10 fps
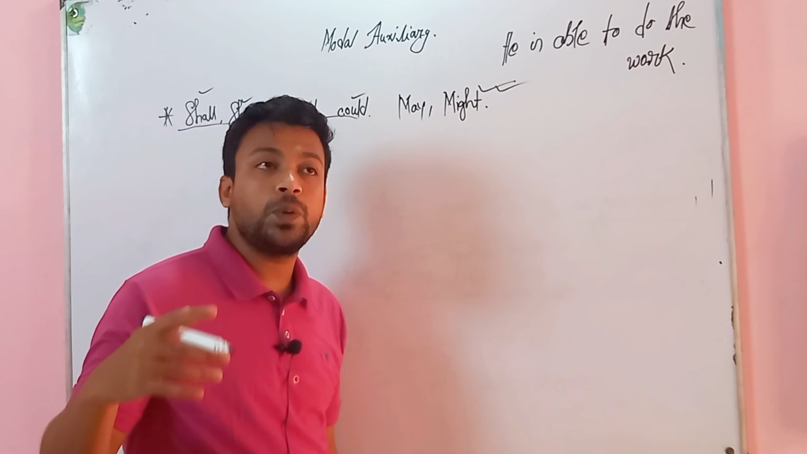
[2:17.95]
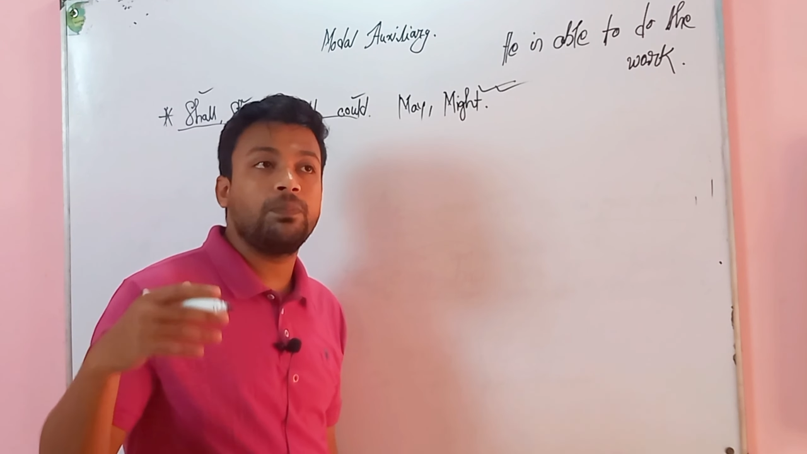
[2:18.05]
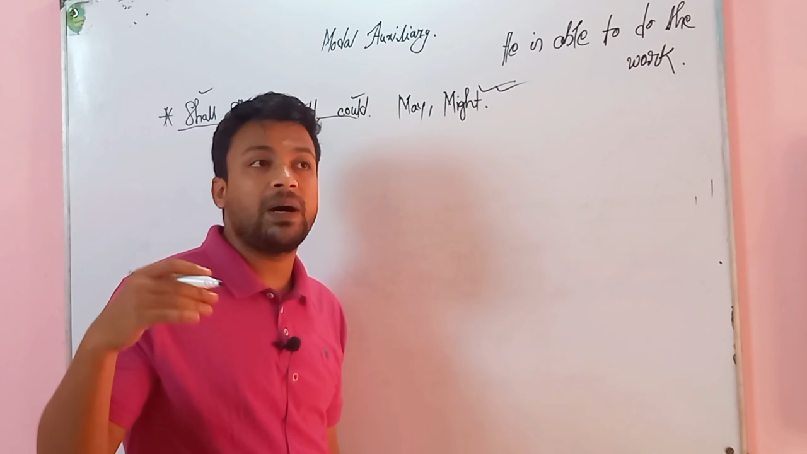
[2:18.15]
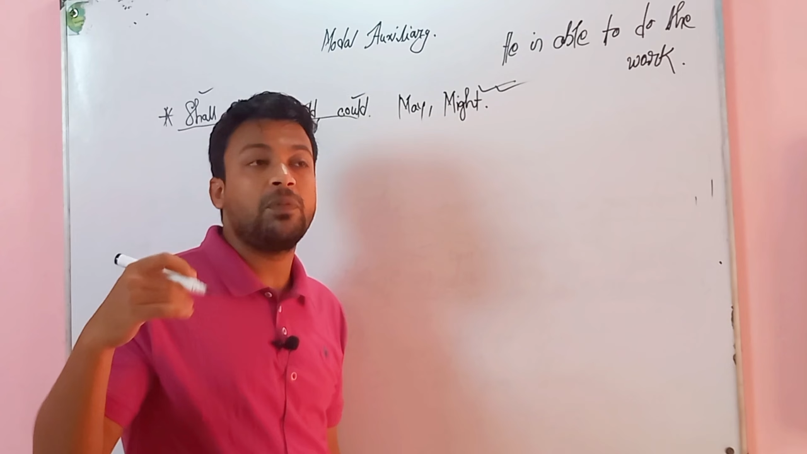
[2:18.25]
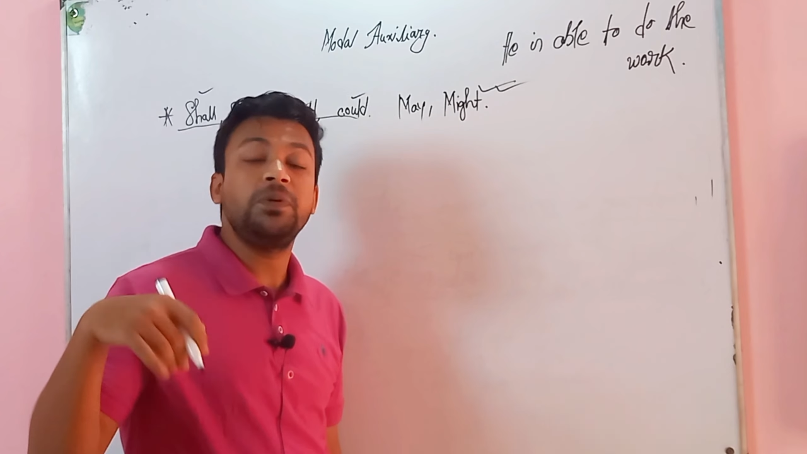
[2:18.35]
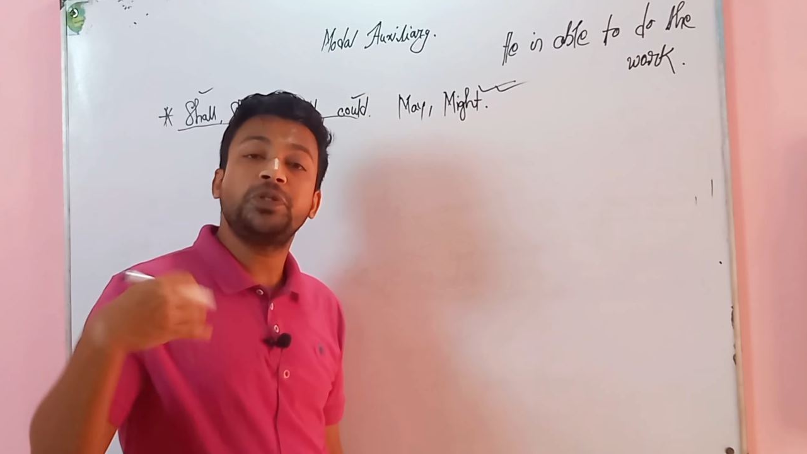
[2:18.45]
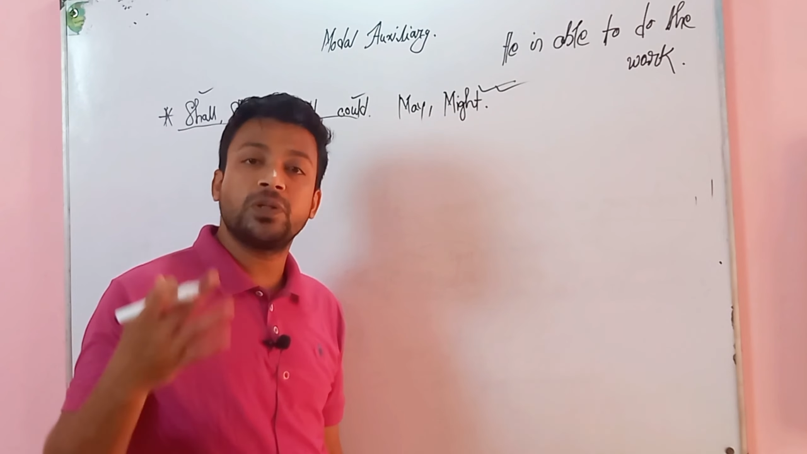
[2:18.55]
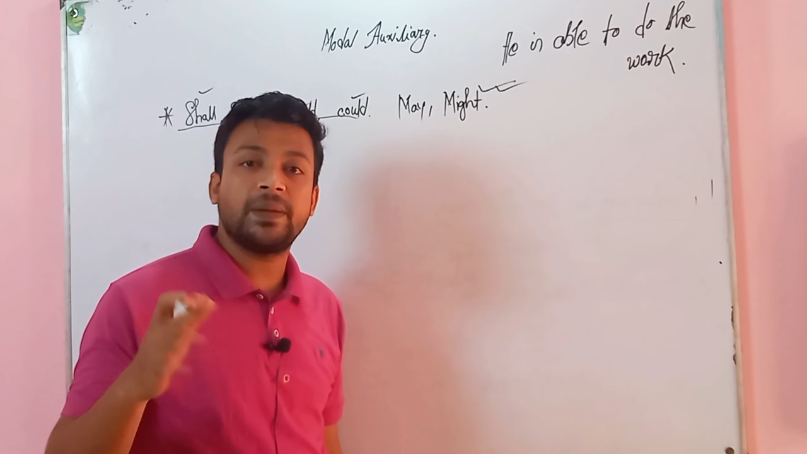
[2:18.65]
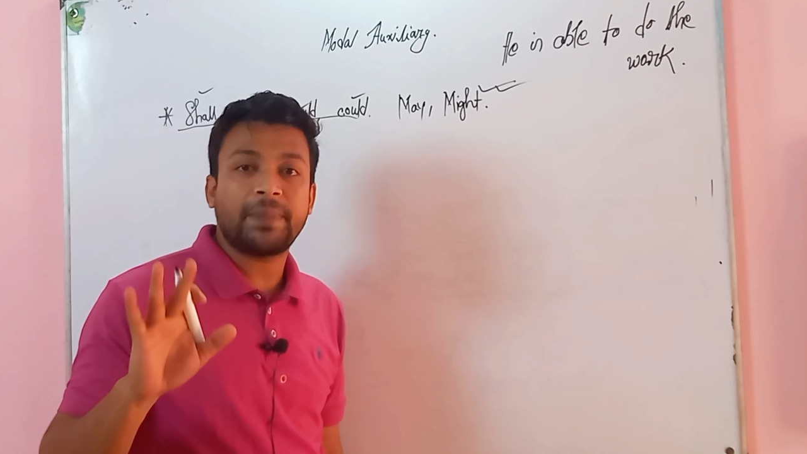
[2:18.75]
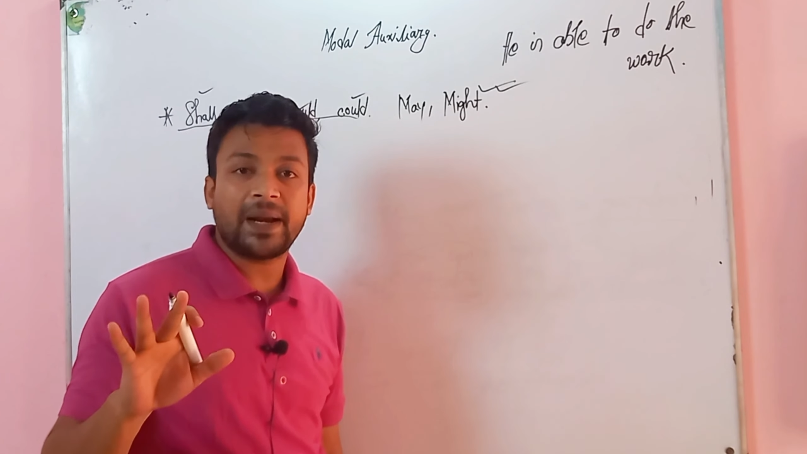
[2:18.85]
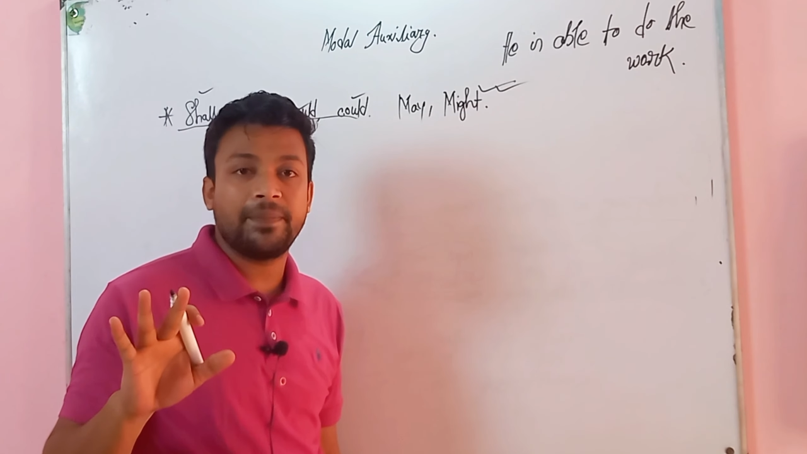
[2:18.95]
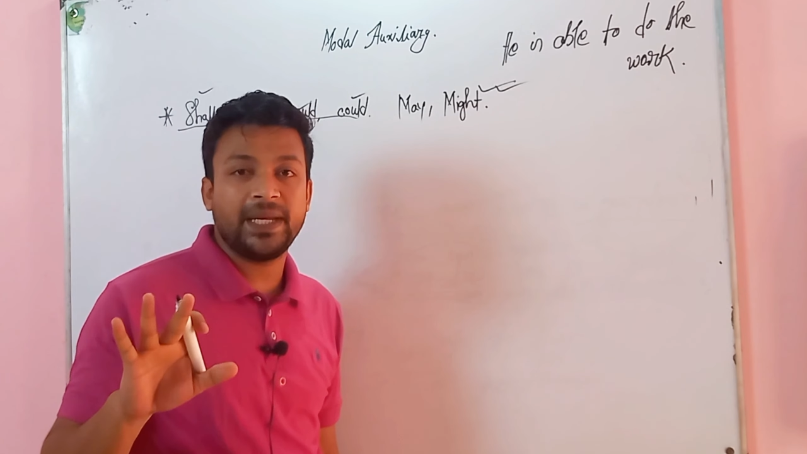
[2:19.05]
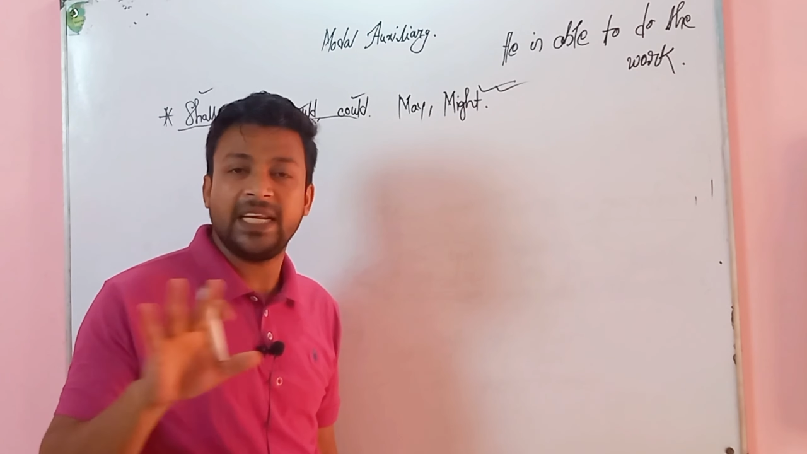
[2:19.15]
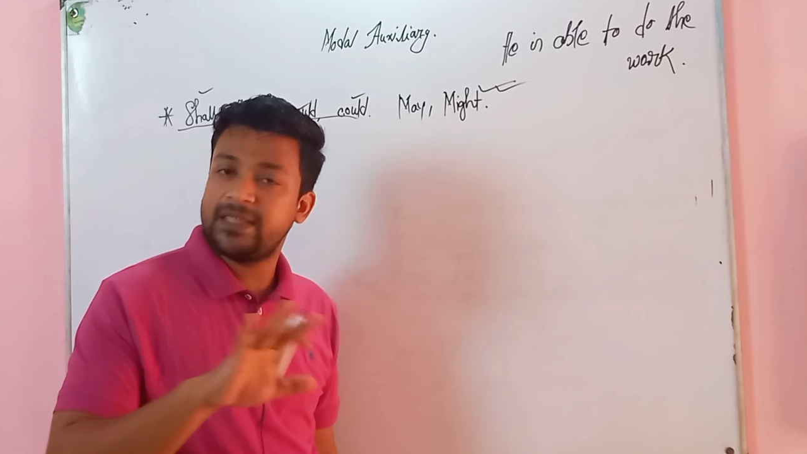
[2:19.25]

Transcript: বা ভবিষ্যতে পারবে এই